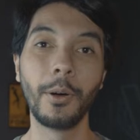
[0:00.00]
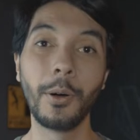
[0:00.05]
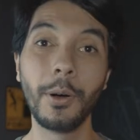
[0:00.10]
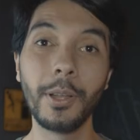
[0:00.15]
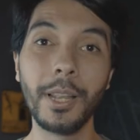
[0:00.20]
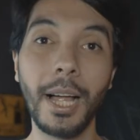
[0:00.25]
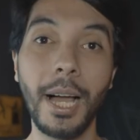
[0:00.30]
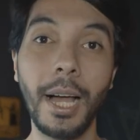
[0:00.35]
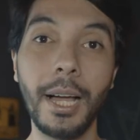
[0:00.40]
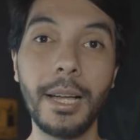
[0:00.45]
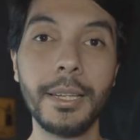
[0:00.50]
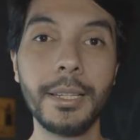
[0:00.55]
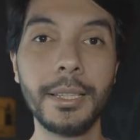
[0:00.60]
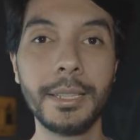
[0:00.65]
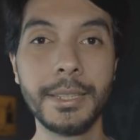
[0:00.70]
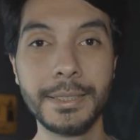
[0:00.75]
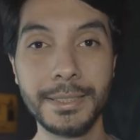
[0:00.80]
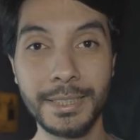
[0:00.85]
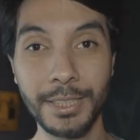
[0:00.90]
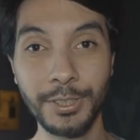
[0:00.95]
Olá,
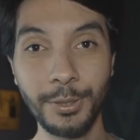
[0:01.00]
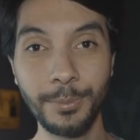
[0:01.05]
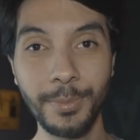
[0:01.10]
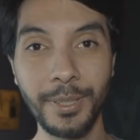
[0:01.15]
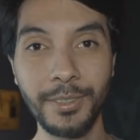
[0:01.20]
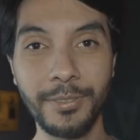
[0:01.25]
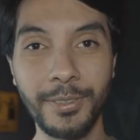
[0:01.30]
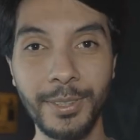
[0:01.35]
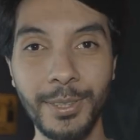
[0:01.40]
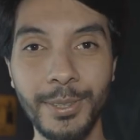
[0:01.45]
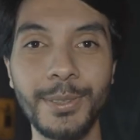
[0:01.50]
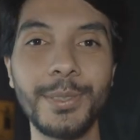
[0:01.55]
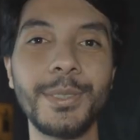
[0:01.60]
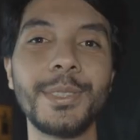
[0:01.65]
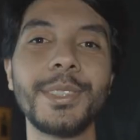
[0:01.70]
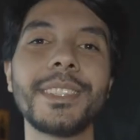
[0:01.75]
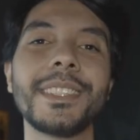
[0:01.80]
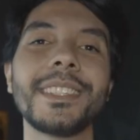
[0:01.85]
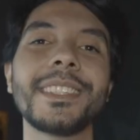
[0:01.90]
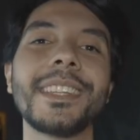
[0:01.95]
sejam
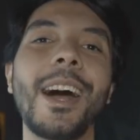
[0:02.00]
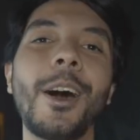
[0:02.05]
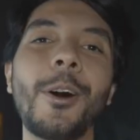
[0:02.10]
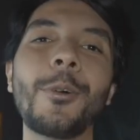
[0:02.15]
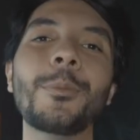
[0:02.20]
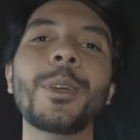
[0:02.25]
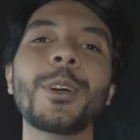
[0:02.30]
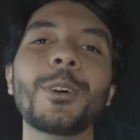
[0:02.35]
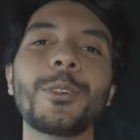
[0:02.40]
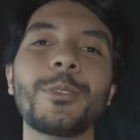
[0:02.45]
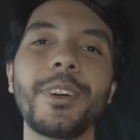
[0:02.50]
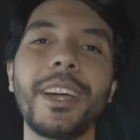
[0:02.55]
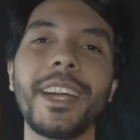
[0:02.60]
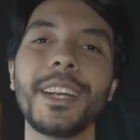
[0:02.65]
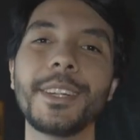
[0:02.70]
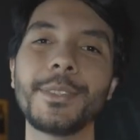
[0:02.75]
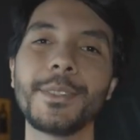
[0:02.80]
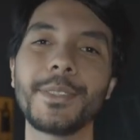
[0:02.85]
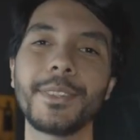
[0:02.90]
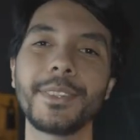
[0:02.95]
bem-vindos ao meu
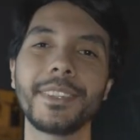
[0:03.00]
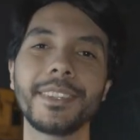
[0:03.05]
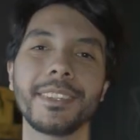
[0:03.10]
verso.